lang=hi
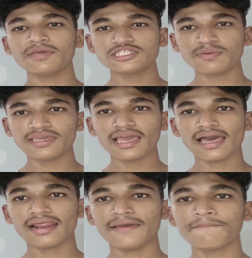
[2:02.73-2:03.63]
हैं बीच में ये
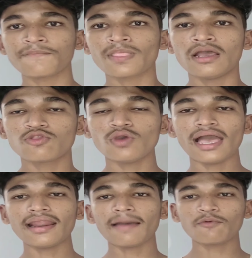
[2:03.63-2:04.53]
आ रहा है तो
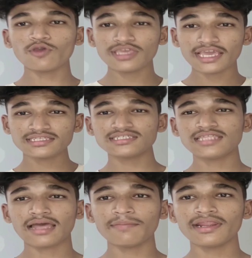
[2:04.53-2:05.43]
यार आपको ये चीज
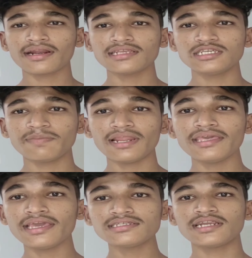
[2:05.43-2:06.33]
ध्यान में रखना चाहिए पहले
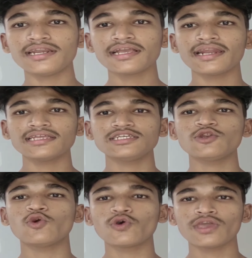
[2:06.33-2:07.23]
ये स्टडी करना
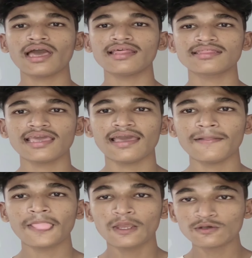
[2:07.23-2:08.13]
चाहिए रोडों की हालत क्या
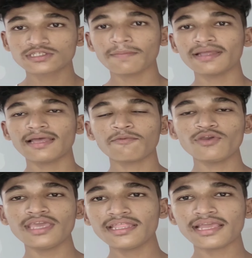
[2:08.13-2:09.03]
है उसके बाद आपको
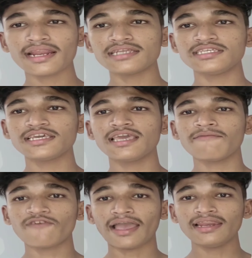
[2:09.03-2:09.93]
ये देखना चाहिए कि
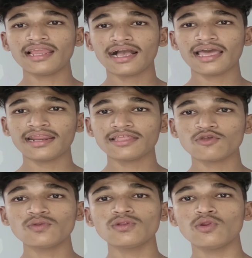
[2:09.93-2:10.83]
हम फाइन लगा रहे हैं
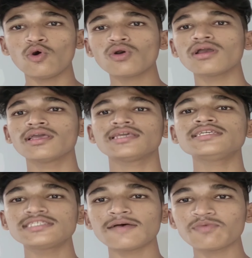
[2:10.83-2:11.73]
तो लोग
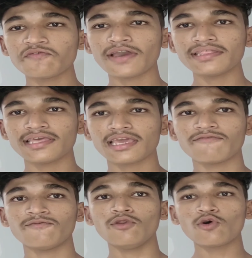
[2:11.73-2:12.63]
किस हिसाब से फाइन
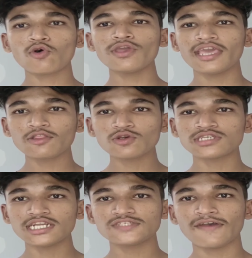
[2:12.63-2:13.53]
देंगे लोगों को ये तो
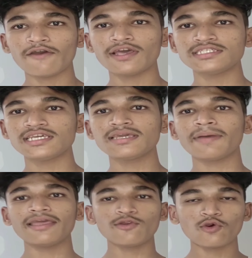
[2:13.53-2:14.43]
सेटिस्फाई होना चाहिए कि
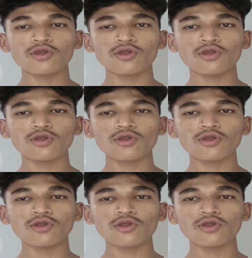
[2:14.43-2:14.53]
भाई